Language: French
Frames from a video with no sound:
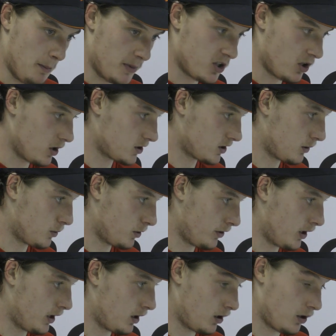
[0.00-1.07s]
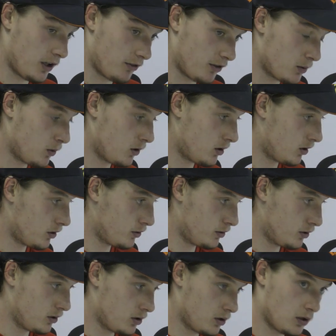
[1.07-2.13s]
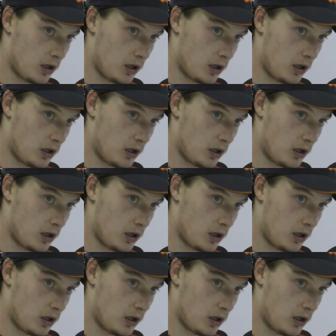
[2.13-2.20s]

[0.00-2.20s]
dans l'ensemble on on a, vraiment eu